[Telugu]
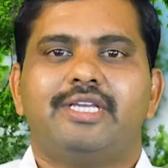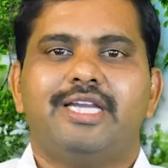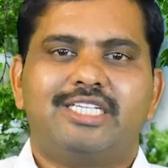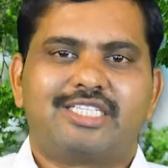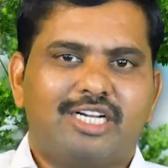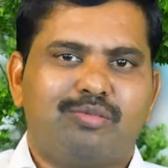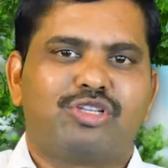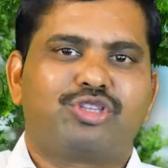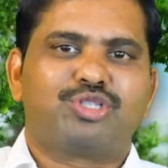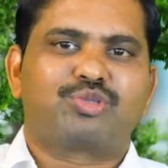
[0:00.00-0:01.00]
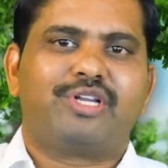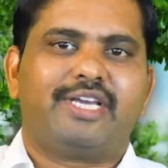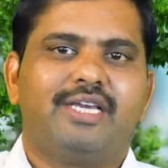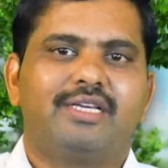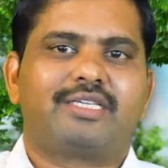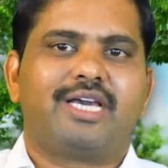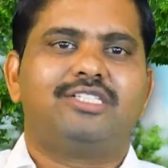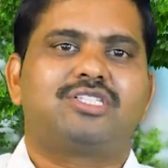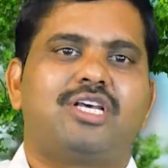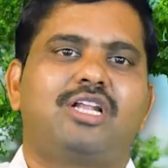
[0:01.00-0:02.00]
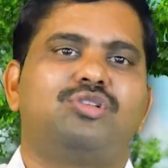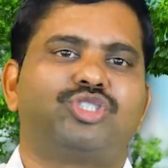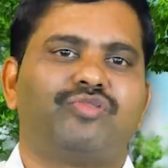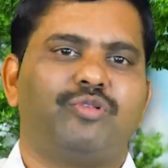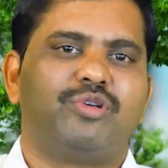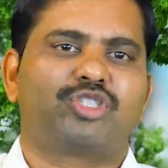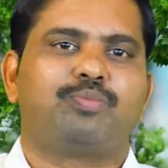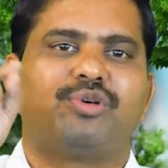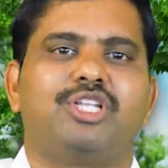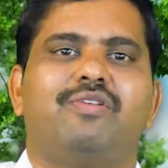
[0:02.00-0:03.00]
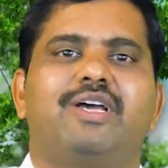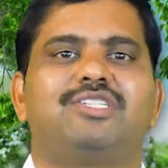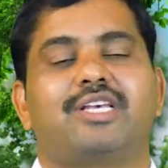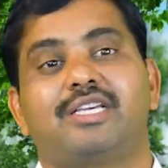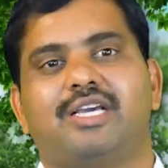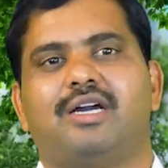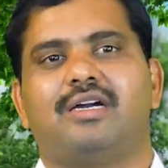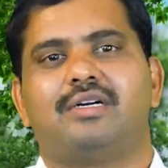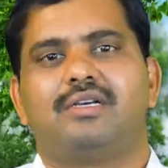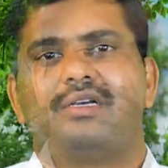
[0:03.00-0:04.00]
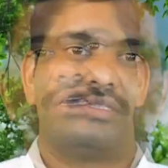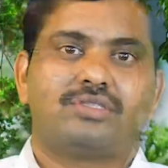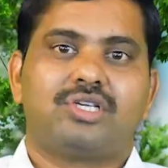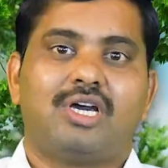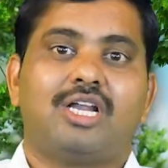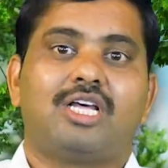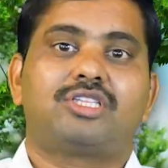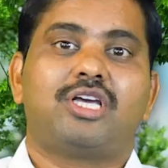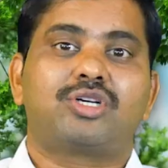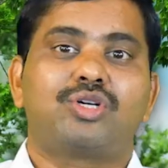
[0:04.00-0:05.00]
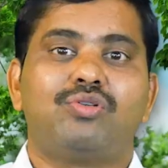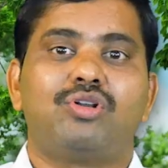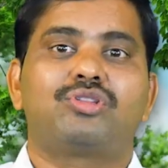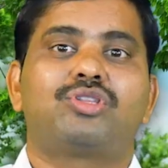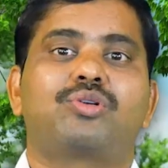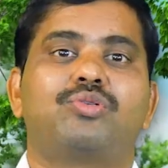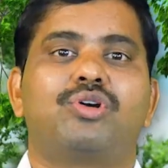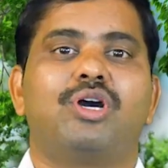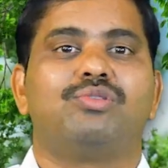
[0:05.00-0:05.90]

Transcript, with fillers: ఈ ట్రీట్మెంట్ తీసుకొని క్యాన్సర్ల నుంచి విముక్తి పొందిన వారి సంఖ్య చాలా తక్కువలో తక్కువగా